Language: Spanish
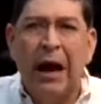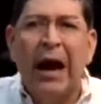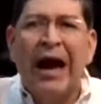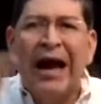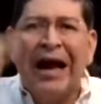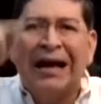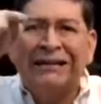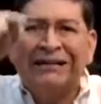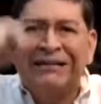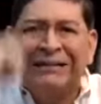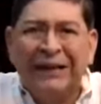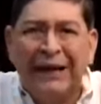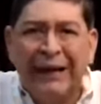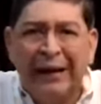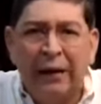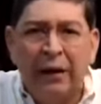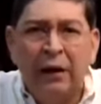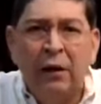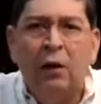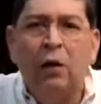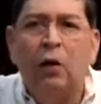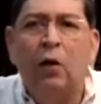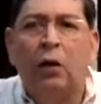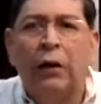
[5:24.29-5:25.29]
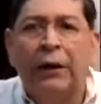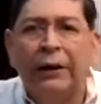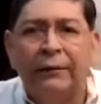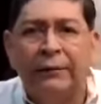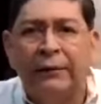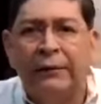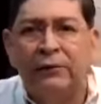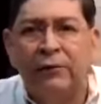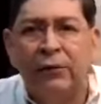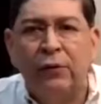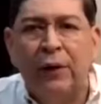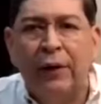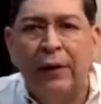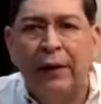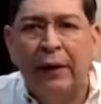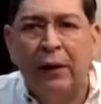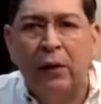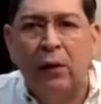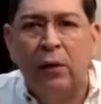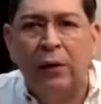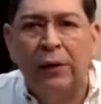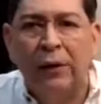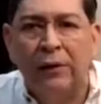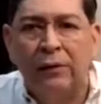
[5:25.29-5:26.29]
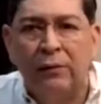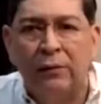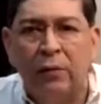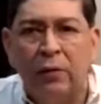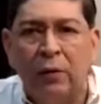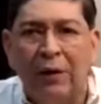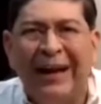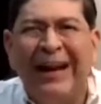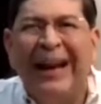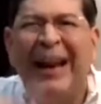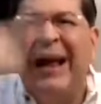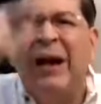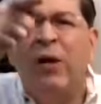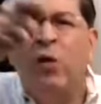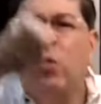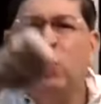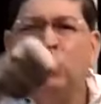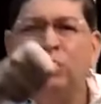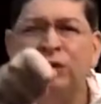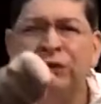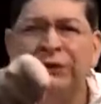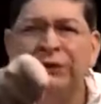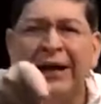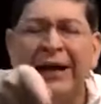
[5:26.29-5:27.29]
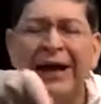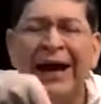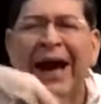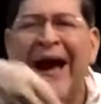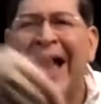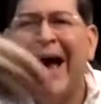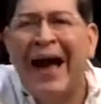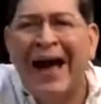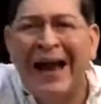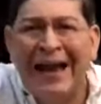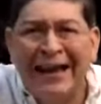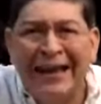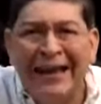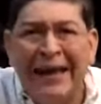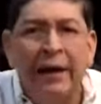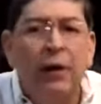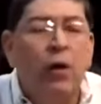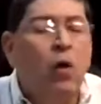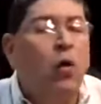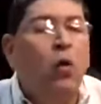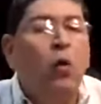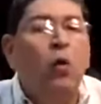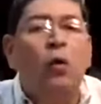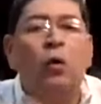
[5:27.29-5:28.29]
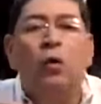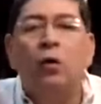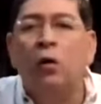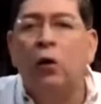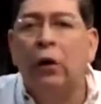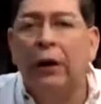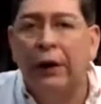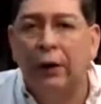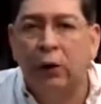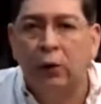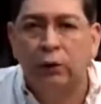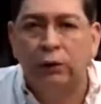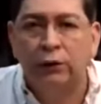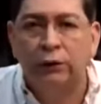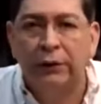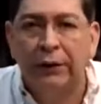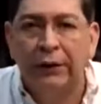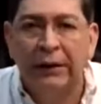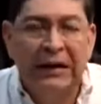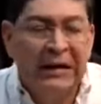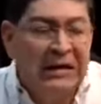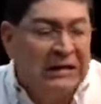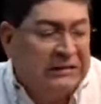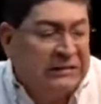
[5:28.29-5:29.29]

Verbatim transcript: a hacer lo que este ciudadano hizo. Le guste a alguien o no le guste.